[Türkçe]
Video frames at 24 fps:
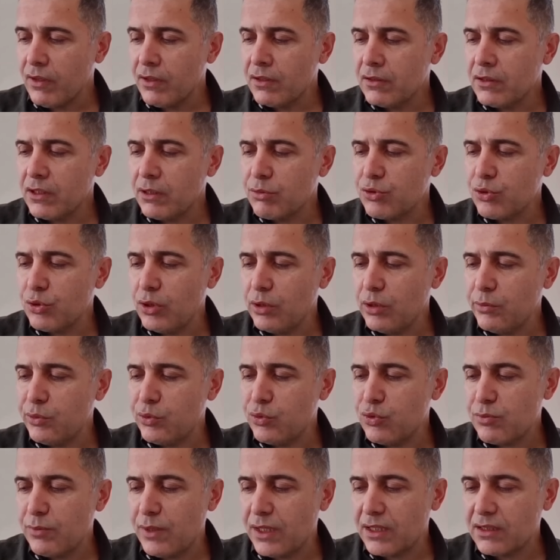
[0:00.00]
Tabii şöyle bir
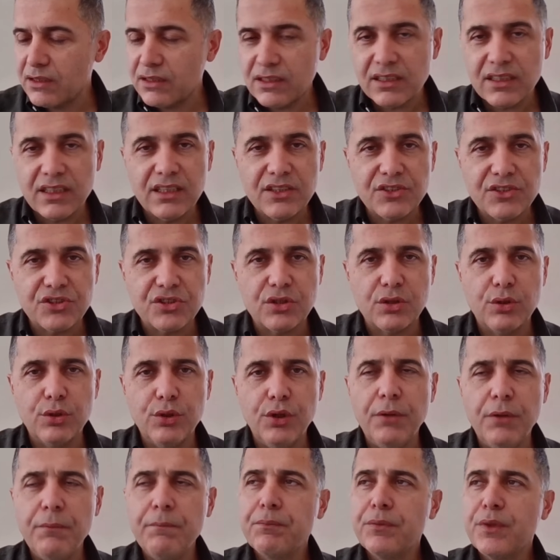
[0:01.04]
düz mantık
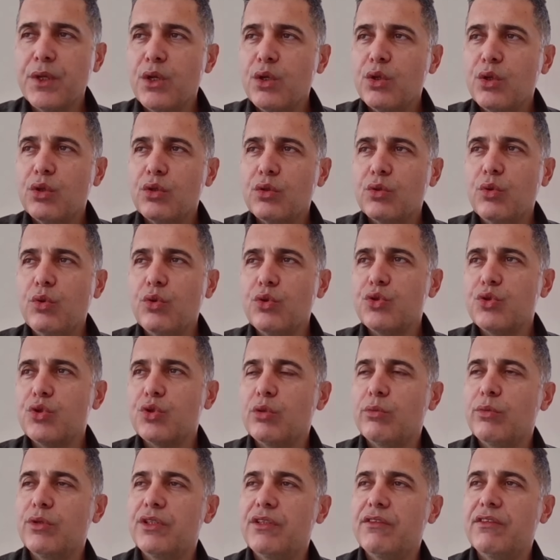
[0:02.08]
geliştiriliyor. Doğuş
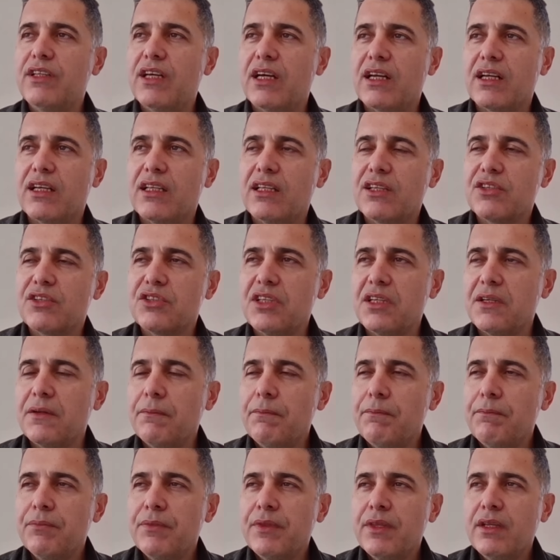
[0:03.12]
Otomotiv'de arkadaşlar
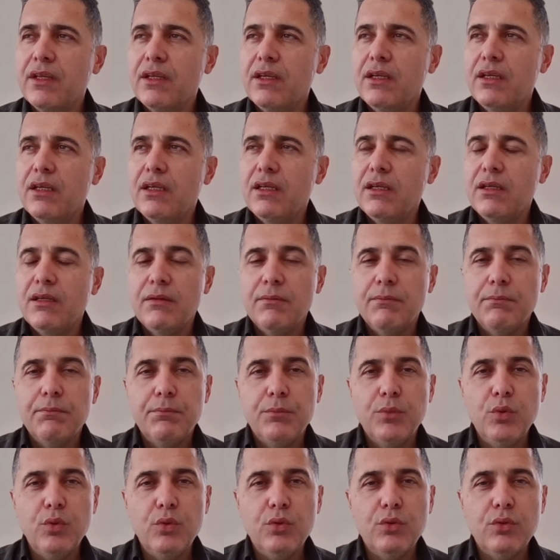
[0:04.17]

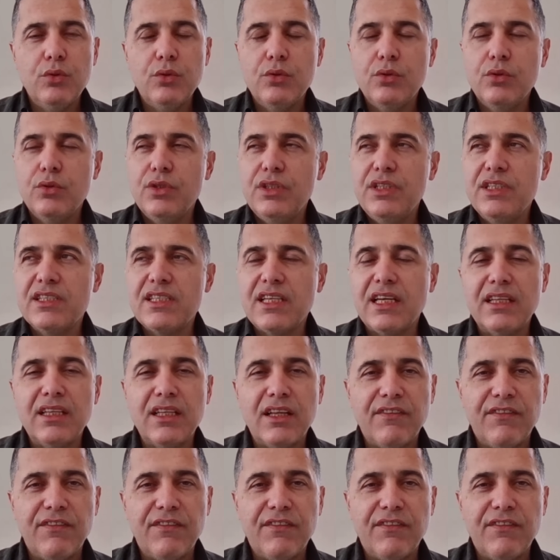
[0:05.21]
bu e, insanlar